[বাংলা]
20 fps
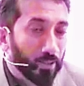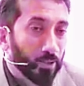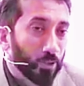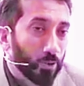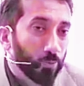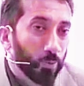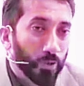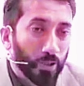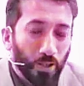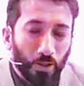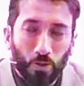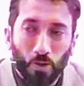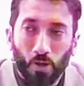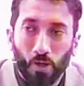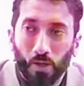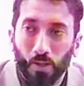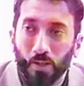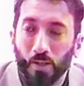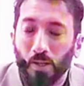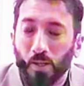এরপর তুমি
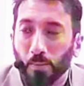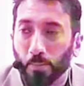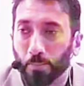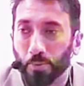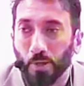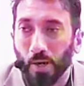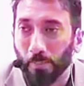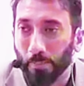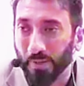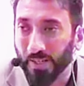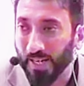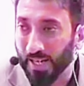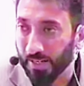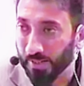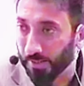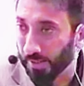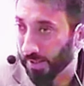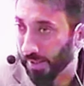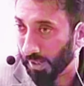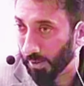এমনকি আরও
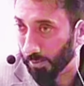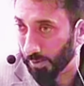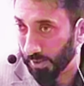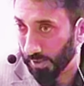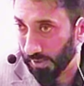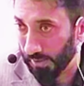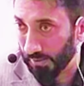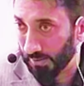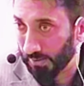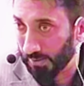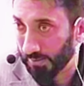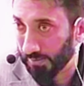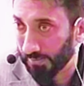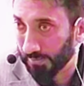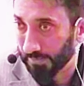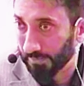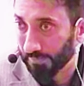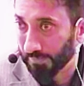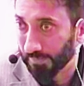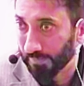বিষাক্ত আচরণের জন্য
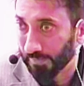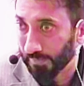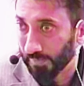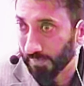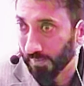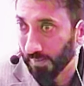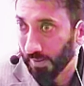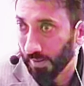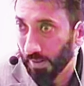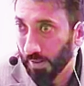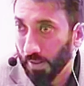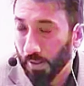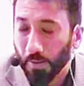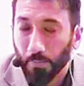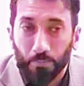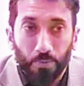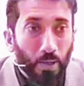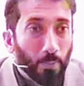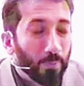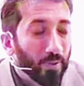প্রস্তুত হয়ে যাবে
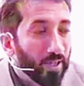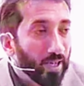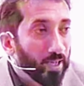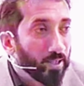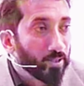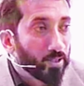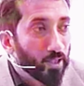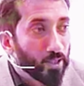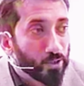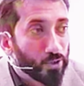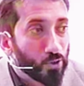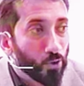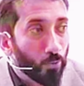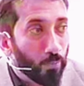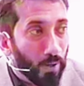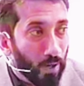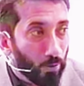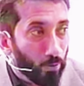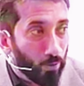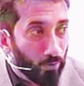এমনকি আরও জঘন্য বিষয়
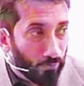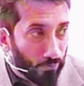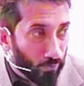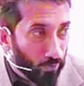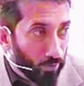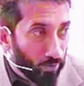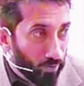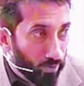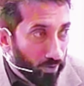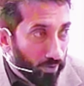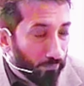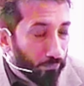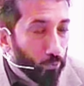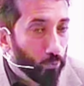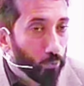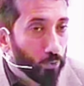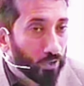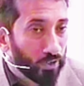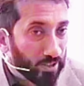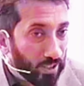ওয়াল মুনকার
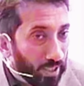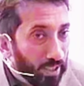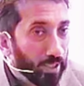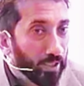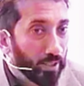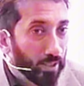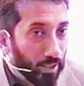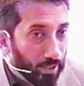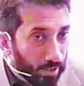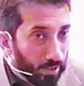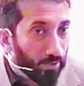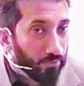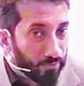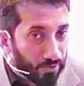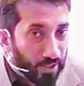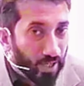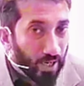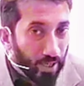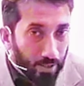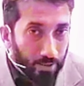এমনকি আরও ঘৃণ্য
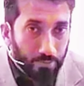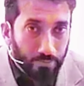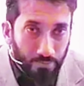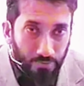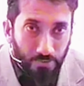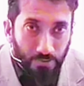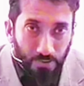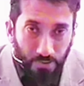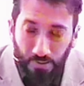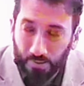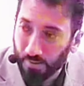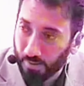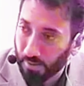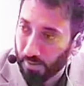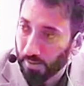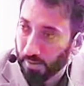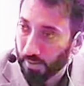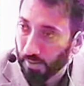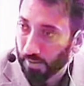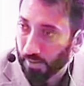কাজও তোমার দ্বারা
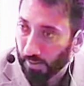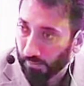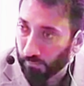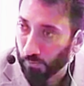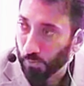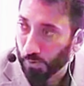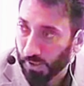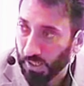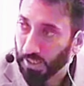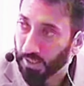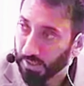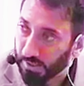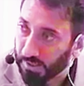সম্পন্ন হয়ে যেতে পারে